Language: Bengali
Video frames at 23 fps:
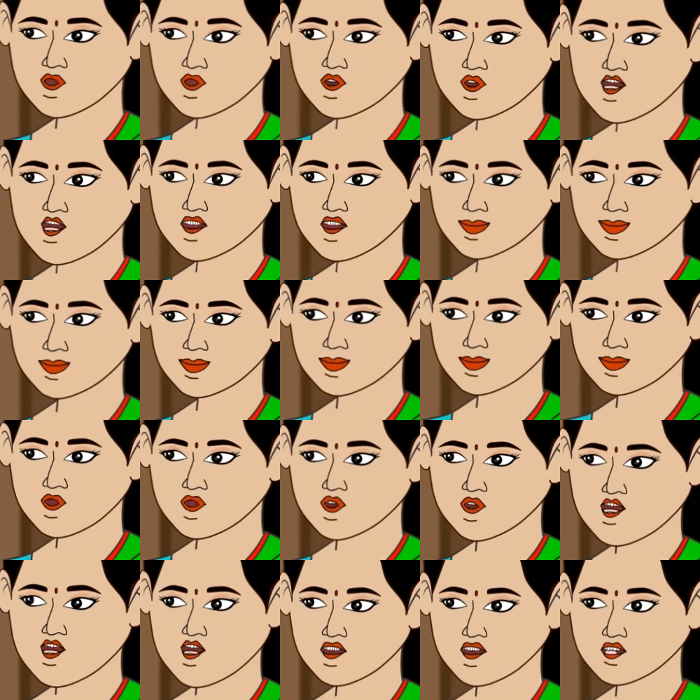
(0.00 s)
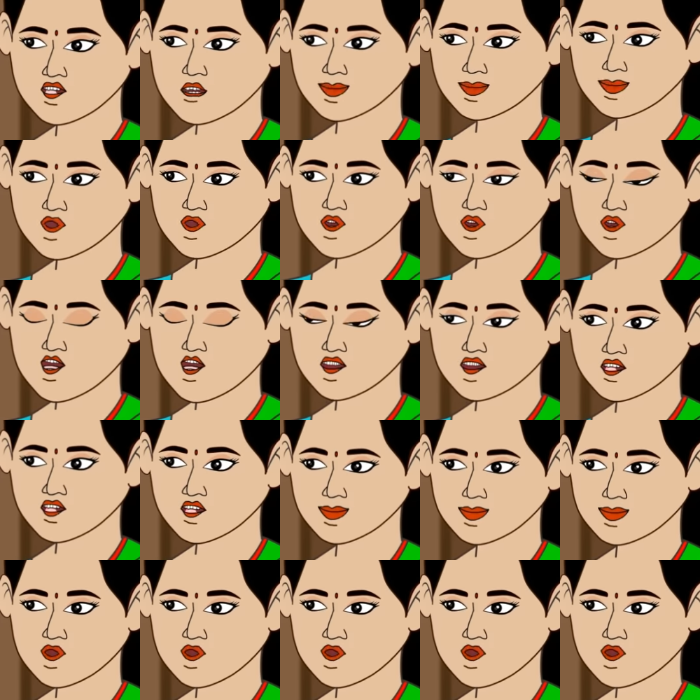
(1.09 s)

দাঁড়াও আমার কাছেও কিছু টাকা